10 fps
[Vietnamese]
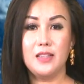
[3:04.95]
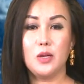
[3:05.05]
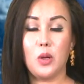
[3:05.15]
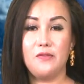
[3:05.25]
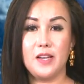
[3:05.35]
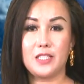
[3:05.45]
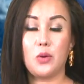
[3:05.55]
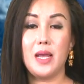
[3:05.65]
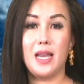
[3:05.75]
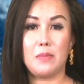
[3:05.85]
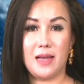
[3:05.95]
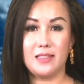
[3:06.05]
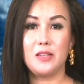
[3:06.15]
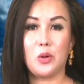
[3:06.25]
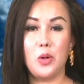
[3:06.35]
thưa quý vị, sau đây là bản
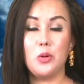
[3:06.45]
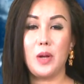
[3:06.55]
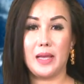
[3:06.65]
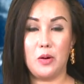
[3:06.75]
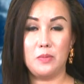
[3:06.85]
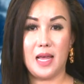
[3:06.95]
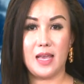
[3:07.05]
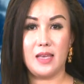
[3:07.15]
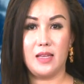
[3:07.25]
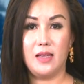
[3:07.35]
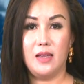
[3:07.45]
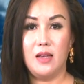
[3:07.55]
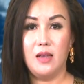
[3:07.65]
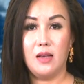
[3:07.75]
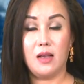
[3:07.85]
tin cuối của ngày hôm nay.
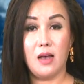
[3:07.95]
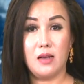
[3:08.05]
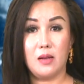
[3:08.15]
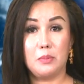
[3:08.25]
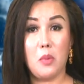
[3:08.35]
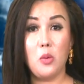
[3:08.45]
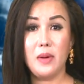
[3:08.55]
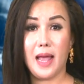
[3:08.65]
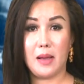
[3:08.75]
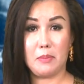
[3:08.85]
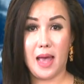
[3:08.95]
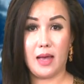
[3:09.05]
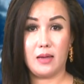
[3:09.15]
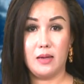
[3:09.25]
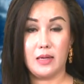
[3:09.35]
Gần 4.000
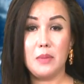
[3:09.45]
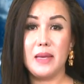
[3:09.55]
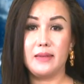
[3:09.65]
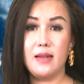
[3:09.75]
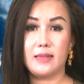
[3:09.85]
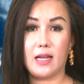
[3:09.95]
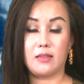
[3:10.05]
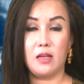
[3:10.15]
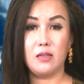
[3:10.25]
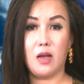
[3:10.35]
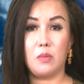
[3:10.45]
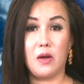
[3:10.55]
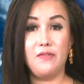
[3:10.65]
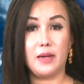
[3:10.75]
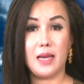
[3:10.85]
mạng đã bị tin tặc tấn công
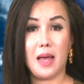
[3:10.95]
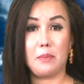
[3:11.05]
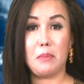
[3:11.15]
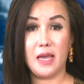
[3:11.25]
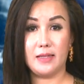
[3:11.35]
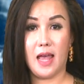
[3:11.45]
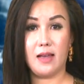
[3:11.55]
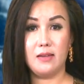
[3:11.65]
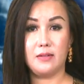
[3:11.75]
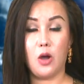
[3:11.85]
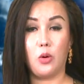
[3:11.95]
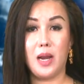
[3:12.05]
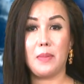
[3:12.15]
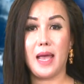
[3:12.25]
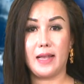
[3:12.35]
ở Việt Nam 7 tháng đầu
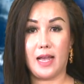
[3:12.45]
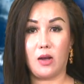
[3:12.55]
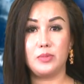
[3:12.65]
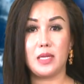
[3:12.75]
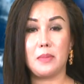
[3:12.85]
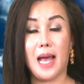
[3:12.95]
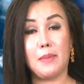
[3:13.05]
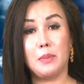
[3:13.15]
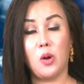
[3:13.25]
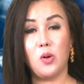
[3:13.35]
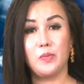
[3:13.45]
năm 2021.